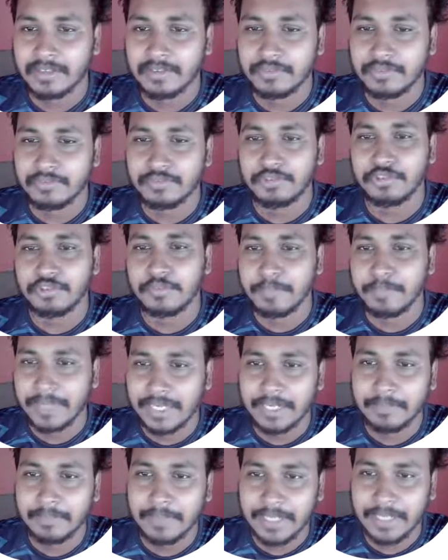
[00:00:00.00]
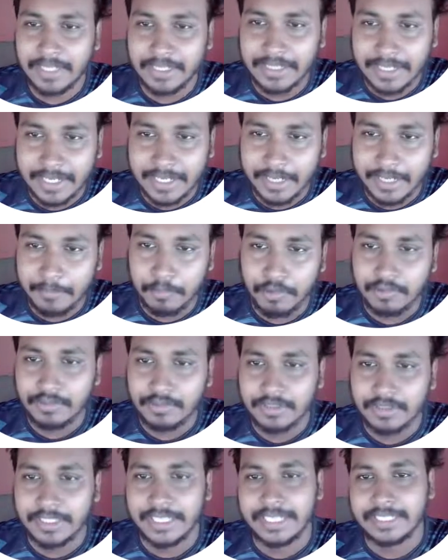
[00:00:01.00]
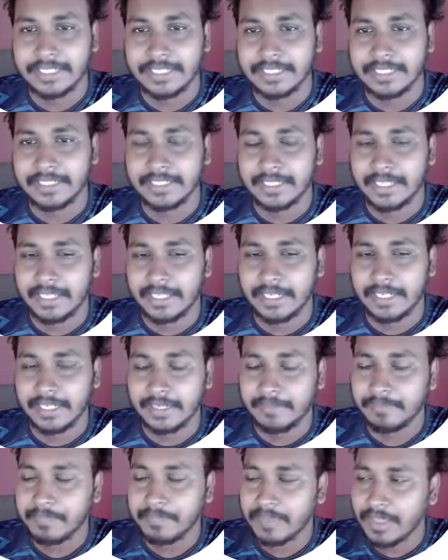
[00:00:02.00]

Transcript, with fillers: ফুড ব্যানার বানিয়ে দেখাবো ঘি ঘি নিয়ে